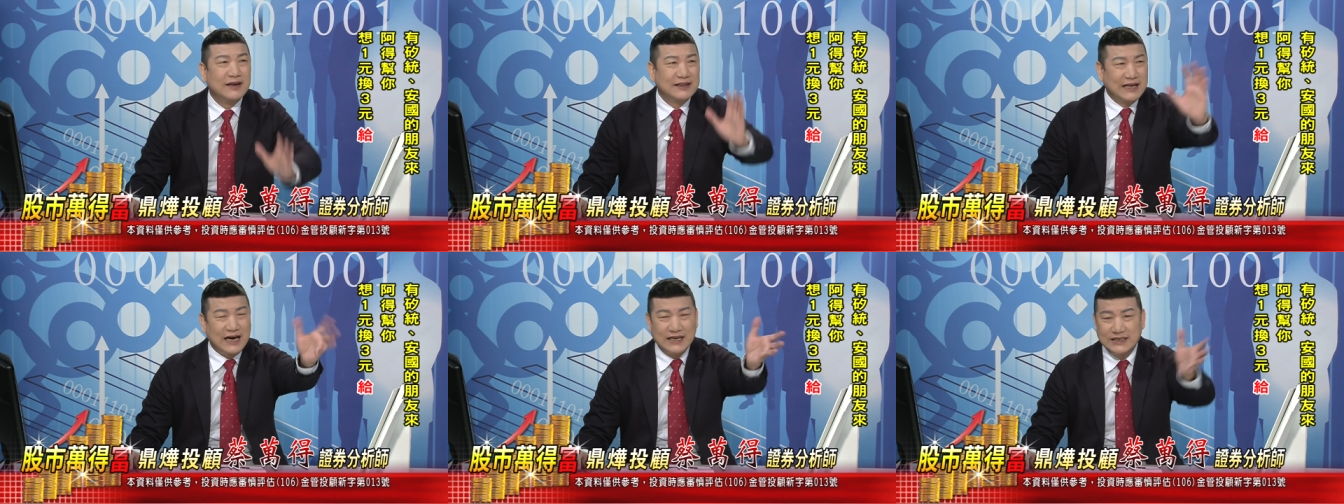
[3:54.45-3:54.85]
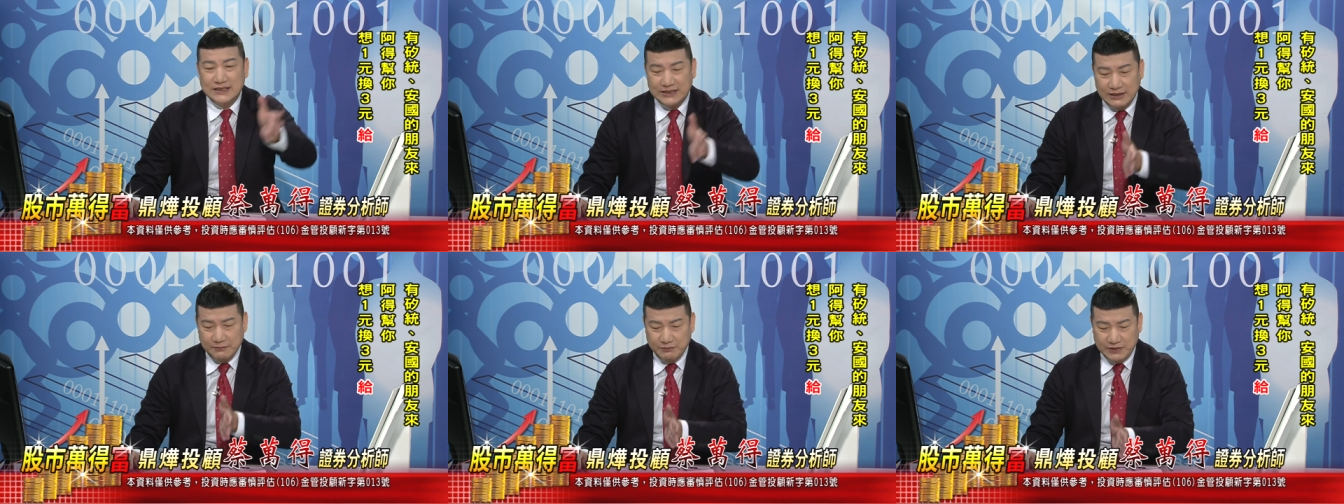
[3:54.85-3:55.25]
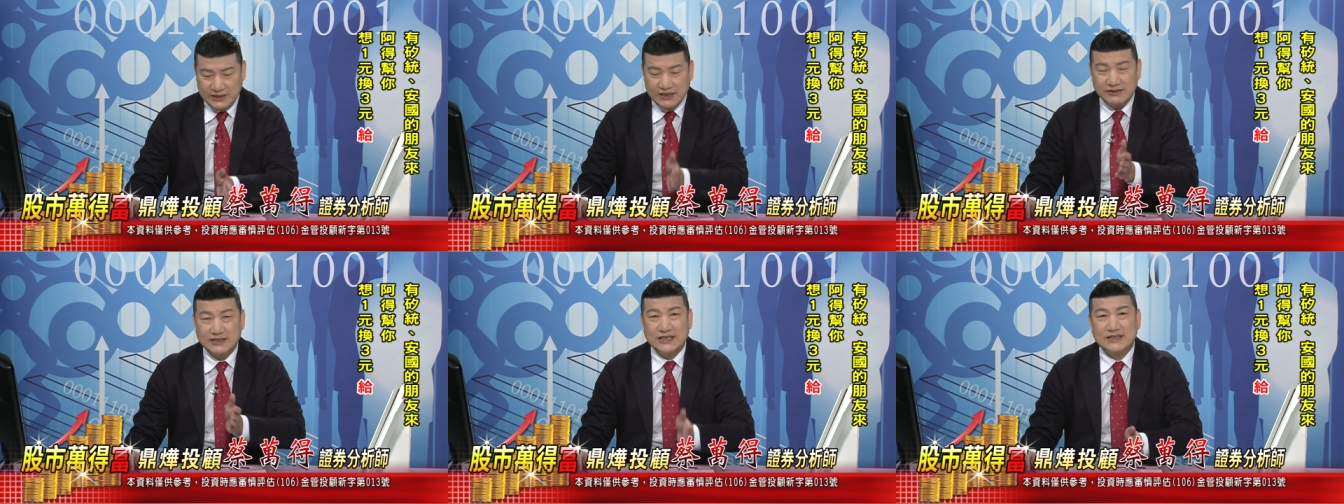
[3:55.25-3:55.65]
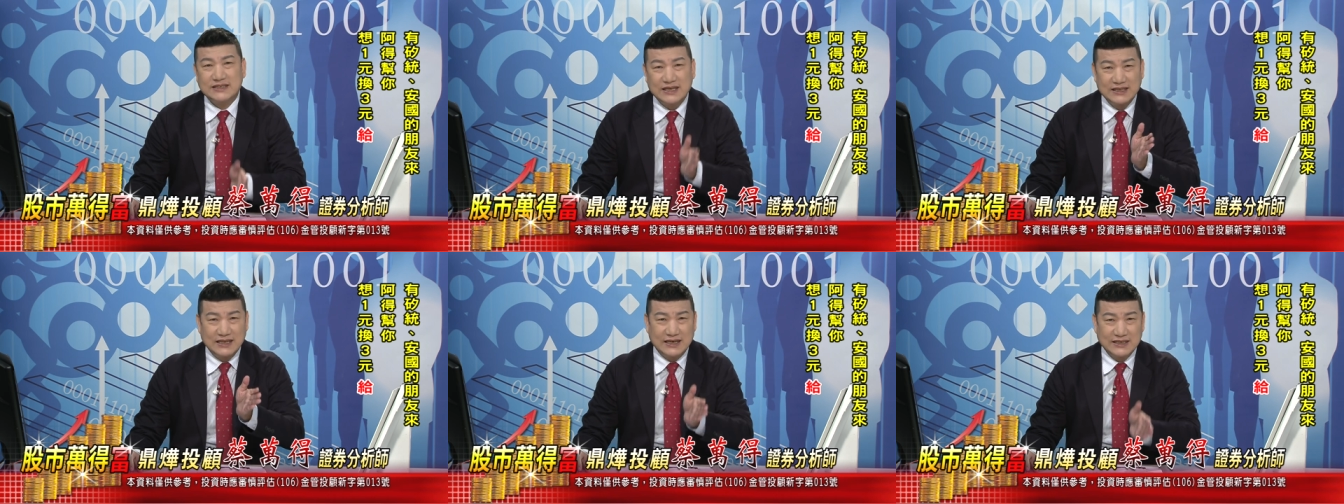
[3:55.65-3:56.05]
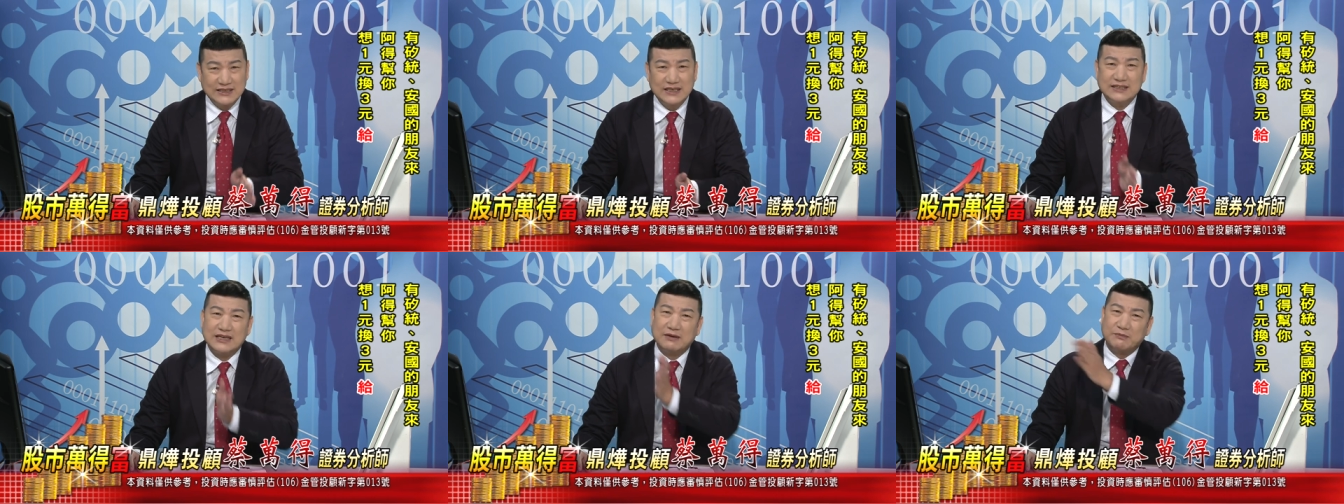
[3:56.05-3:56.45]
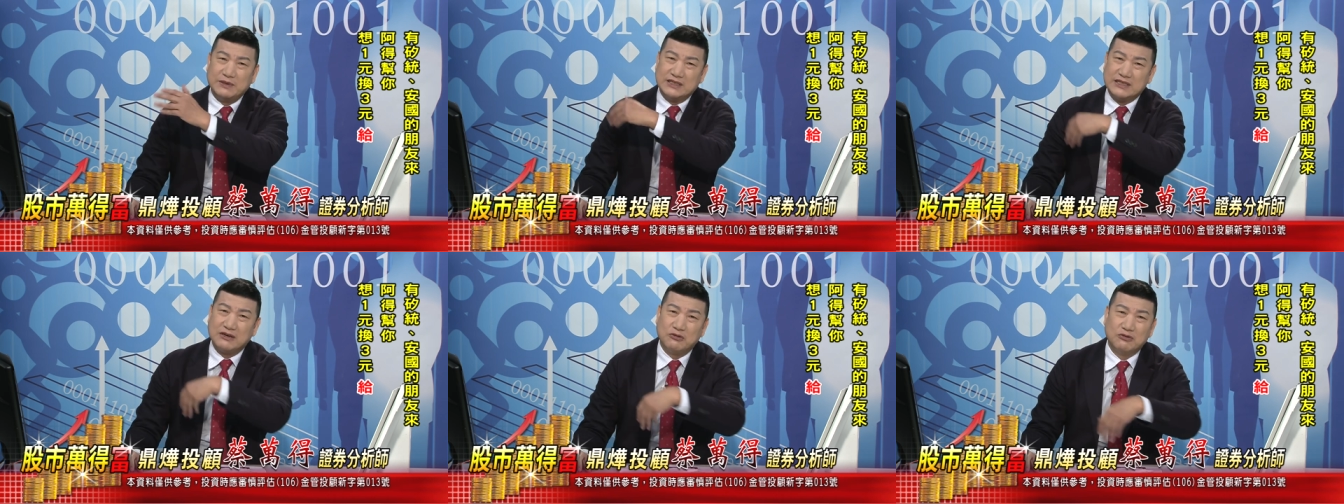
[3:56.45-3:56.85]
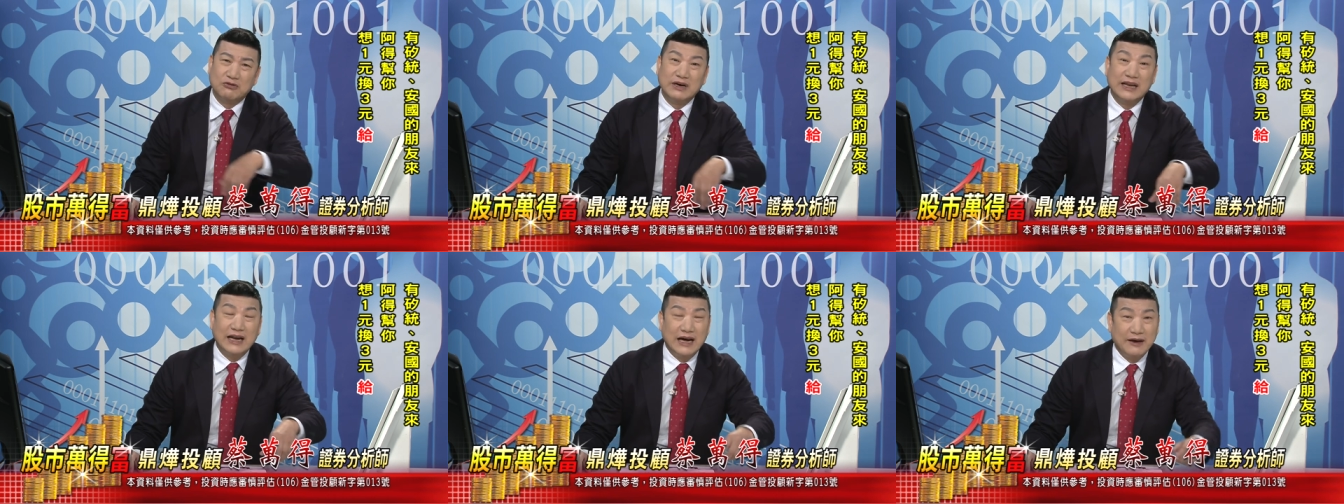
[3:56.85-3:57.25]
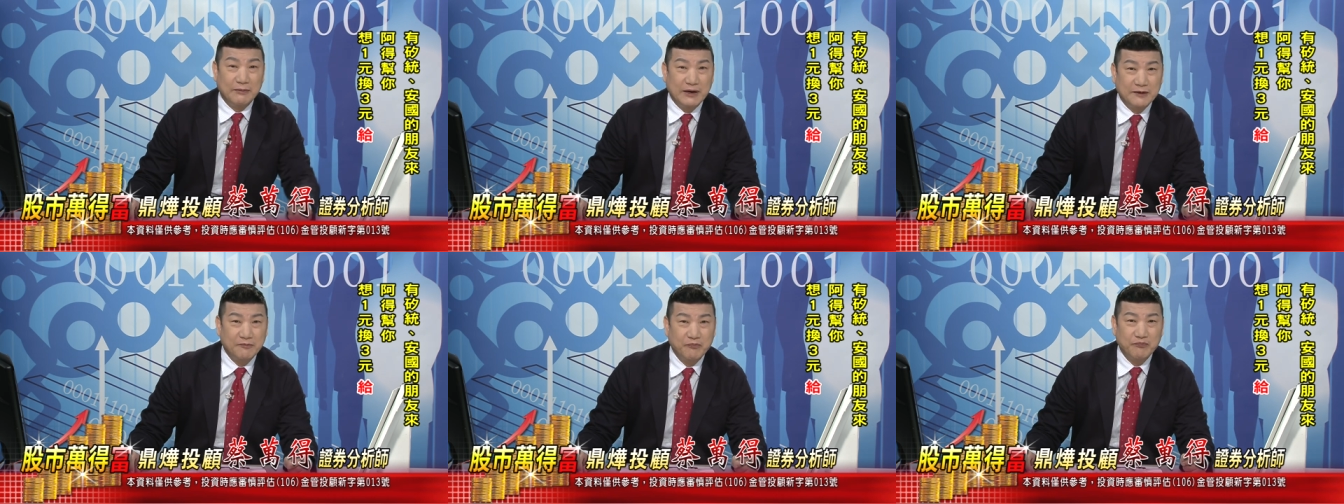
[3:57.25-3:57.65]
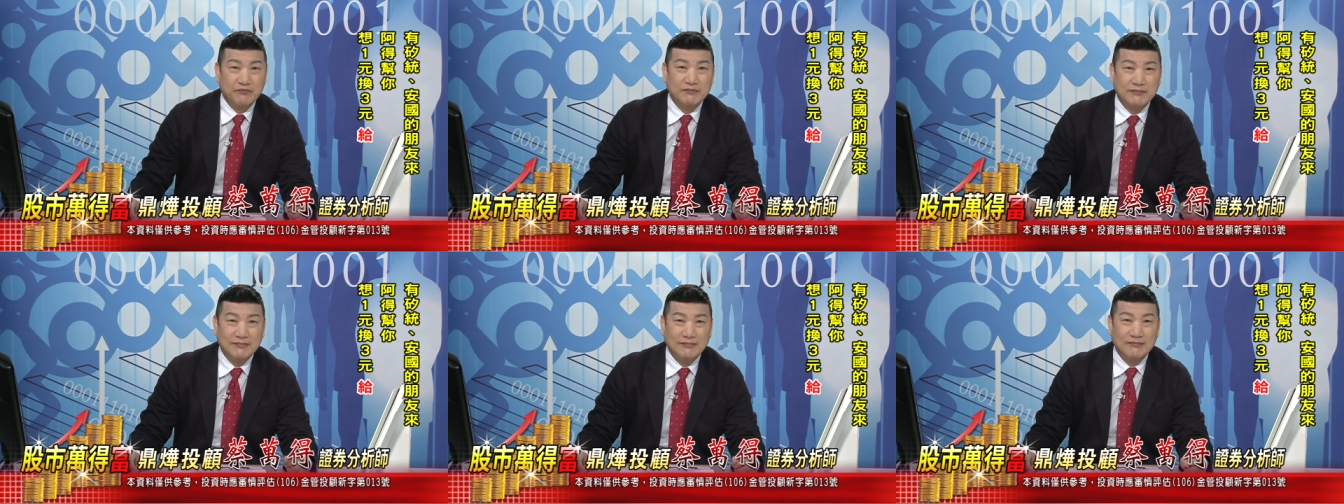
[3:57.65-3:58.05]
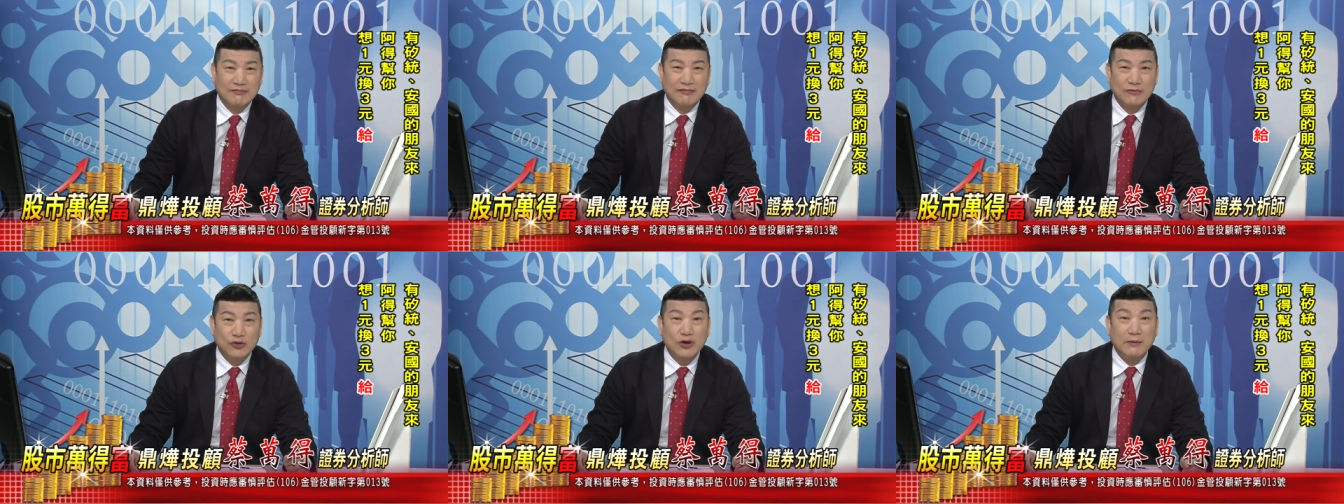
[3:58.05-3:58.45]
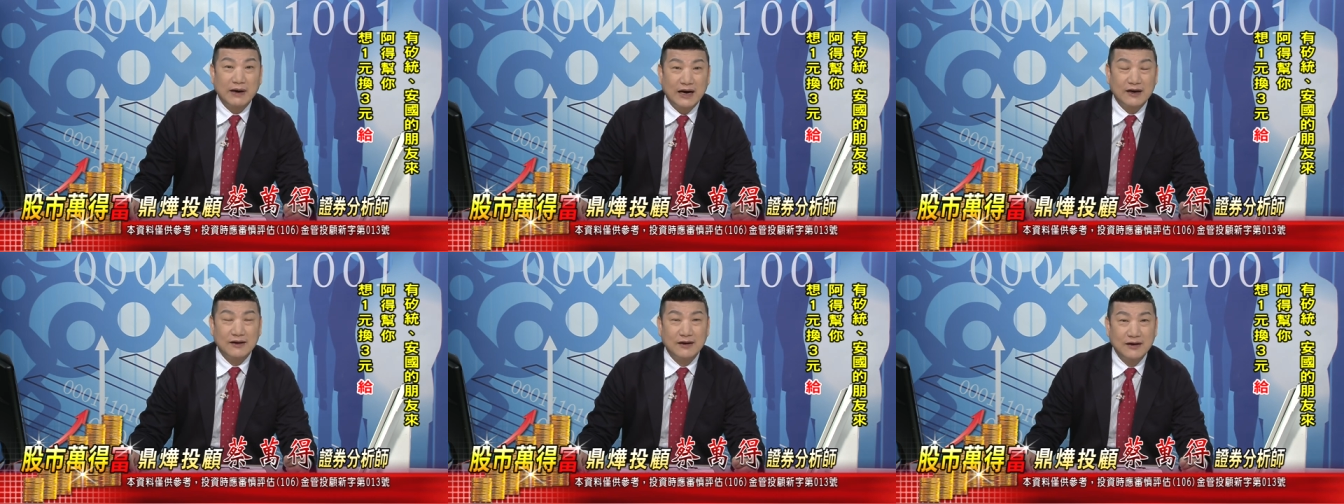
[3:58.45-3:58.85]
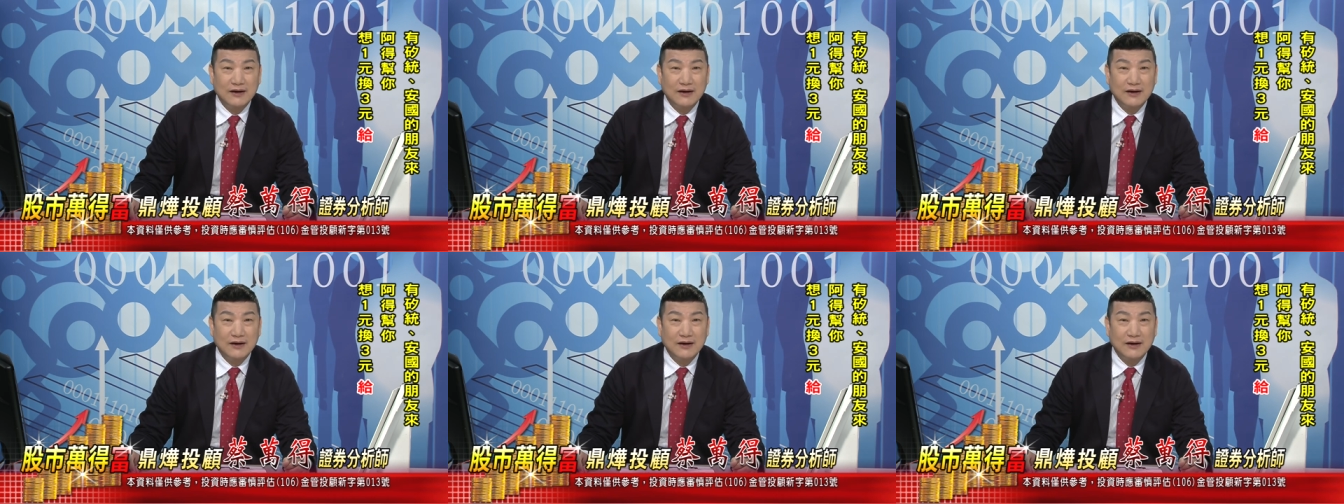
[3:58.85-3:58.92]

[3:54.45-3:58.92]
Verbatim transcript: 拿以前比较，现在拿现在比较未来嘛，对吧？